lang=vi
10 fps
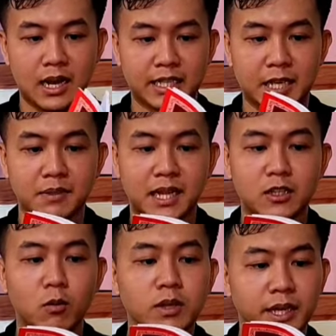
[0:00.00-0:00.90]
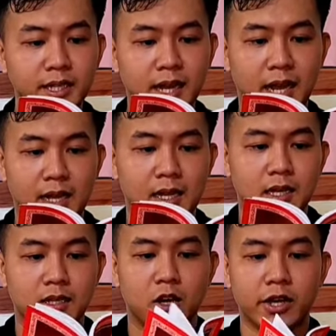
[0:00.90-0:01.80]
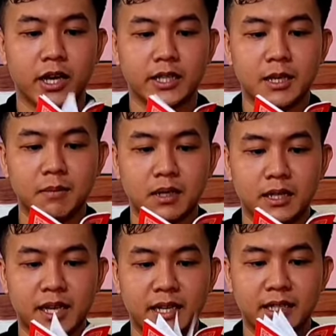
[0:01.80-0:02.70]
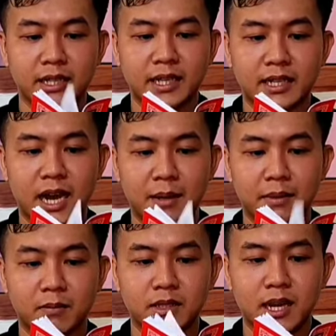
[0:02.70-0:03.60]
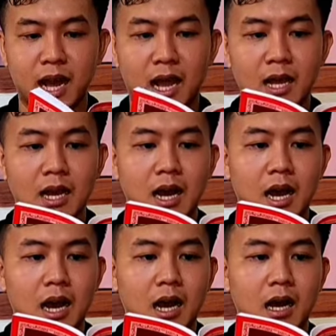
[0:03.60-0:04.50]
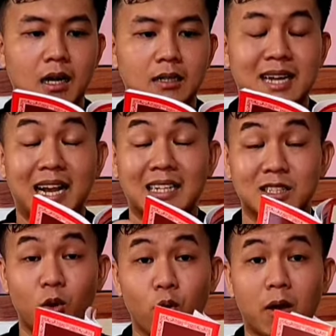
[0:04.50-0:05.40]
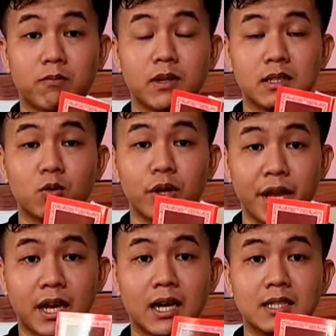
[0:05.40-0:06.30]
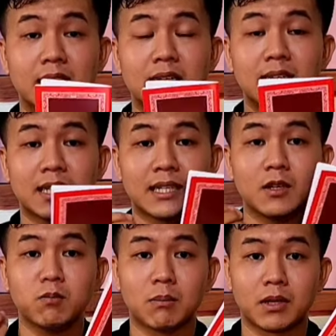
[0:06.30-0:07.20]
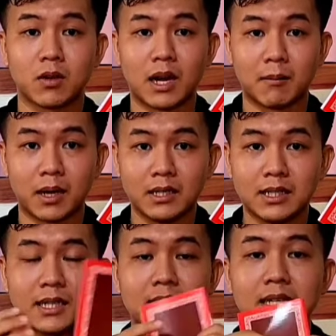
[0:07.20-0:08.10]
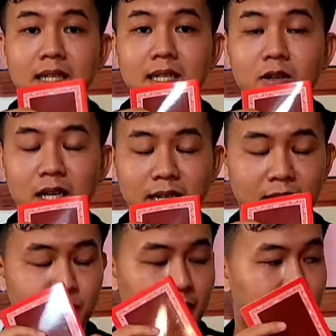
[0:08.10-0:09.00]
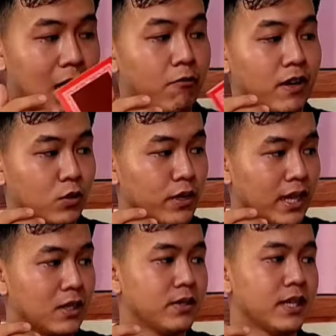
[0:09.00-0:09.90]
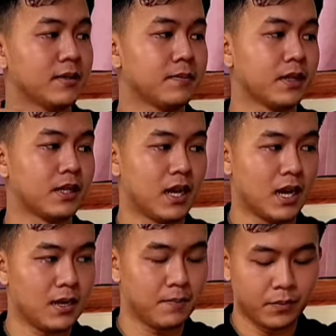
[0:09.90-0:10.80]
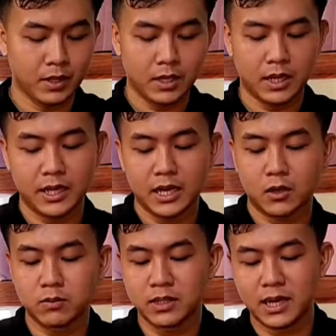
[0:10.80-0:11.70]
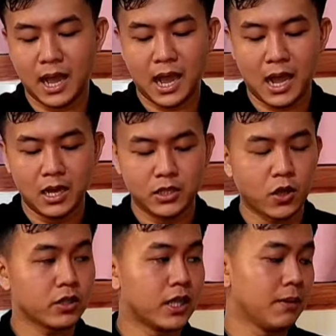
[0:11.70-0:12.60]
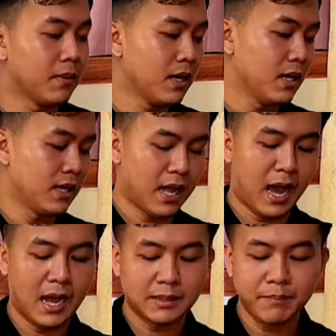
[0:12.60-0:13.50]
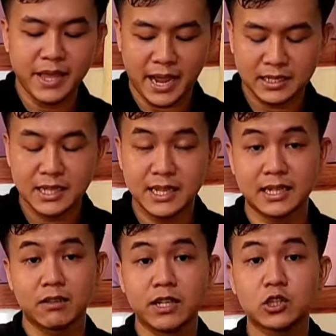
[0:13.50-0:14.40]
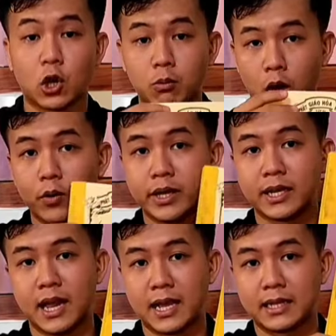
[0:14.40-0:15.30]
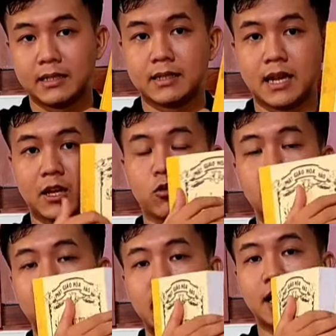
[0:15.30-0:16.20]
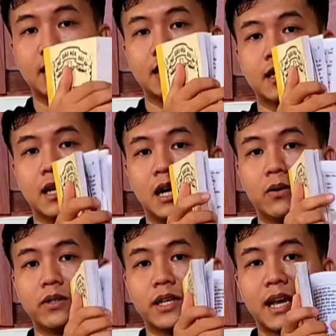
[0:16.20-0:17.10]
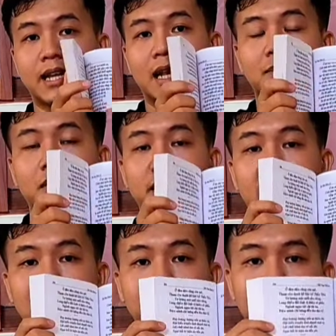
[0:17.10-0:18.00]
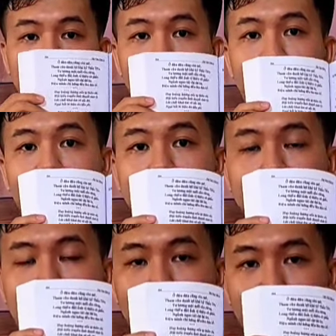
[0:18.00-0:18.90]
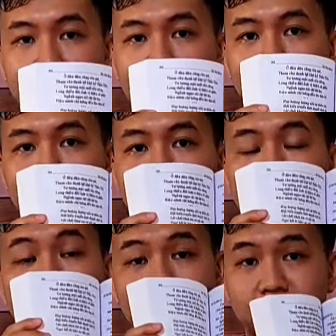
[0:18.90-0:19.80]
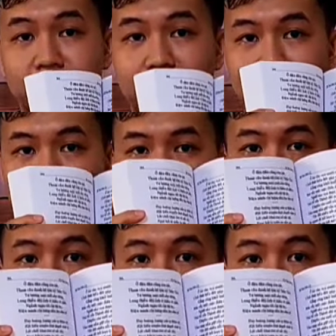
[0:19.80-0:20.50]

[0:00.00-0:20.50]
là chỉ mình cách cúng kiến nè rồi à, chỉ mình à, về những cái vấn đề mà giống như là à, cần tu học đó tu hiền ở với cái cái cái lúc mà mình còn làm ở cái cái, con người này đó quý vị là học Phật tu nhân đó quý vị đó thì à, cũng như là cho thêm á là sấm giảng thi văn giáo lý toàn bộ quý vị đây này cũng bự đây à, quý vị đây là mình về để mình tìm tòi để mình học hỏi về cuốn ờ, thi văn giáo lý quý vị đó